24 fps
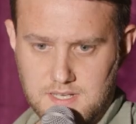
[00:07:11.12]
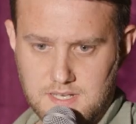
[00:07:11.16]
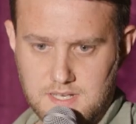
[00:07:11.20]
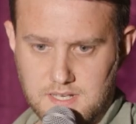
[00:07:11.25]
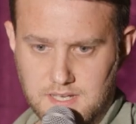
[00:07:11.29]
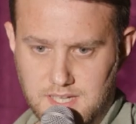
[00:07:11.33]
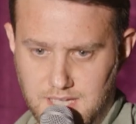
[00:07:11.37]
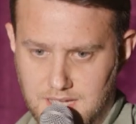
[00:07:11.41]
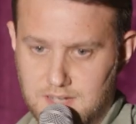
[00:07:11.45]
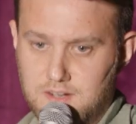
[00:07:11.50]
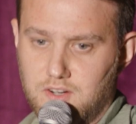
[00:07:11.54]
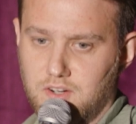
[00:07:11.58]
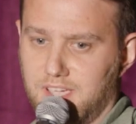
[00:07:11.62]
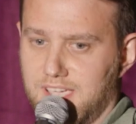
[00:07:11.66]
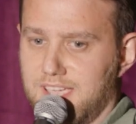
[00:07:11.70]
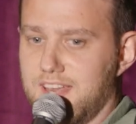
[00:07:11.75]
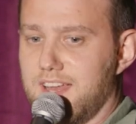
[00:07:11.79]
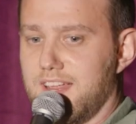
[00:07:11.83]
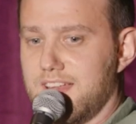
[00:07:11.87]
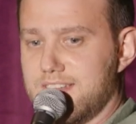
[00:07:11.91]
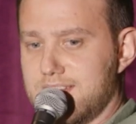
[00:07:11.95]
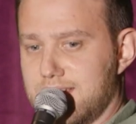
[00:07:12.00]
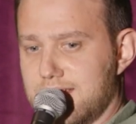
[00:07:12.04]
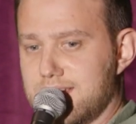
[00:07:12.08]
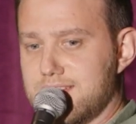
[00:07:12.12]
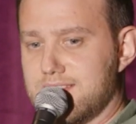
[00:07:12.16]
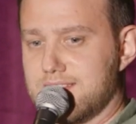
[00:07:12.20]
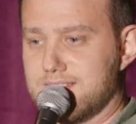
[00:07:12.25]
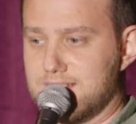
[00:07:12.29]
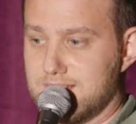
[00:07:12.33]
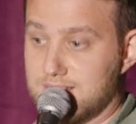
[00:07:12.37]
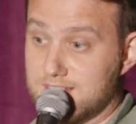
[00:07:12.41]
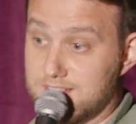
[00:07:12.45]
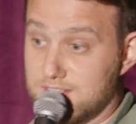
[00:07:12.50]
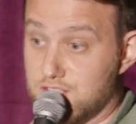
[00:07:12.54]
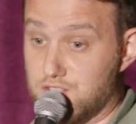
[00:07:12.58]
Ja, okay, dann,
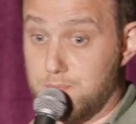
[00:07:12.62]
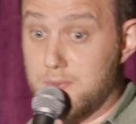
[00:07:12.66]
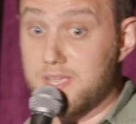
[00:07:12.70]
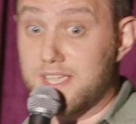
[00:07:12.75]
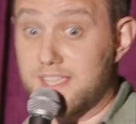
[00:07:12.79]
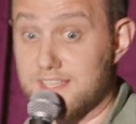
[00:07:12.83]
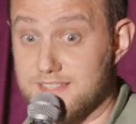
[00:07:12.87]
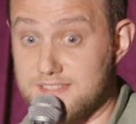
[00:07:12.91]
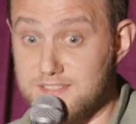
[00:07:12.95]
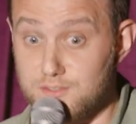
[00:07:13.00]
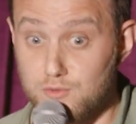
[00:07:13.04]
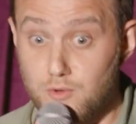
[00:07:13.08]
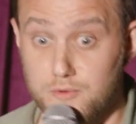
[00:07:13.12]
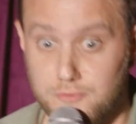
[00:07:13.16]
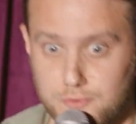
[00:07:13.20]
dann das spielt jetzt nur